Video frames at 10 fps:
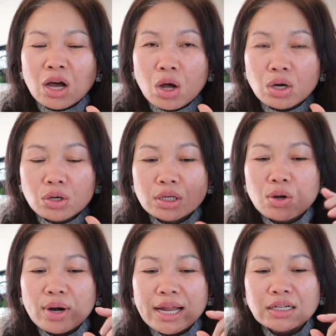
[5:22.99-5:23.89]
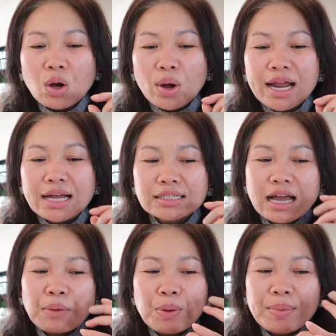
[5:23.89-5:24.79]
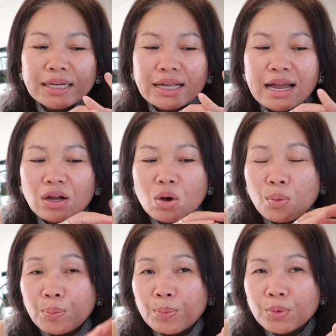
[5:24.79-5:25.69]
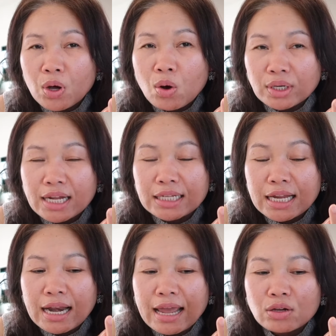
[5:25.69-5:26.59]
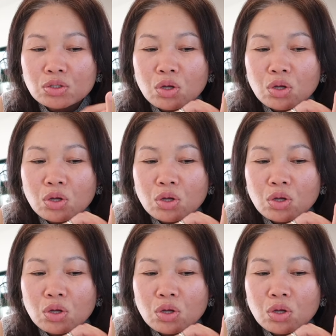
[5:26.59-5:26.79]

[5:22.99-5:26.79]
ก่อนลดลงเล็กน้อยนะคะ จากประมาณการของของเดือนที่แล้ว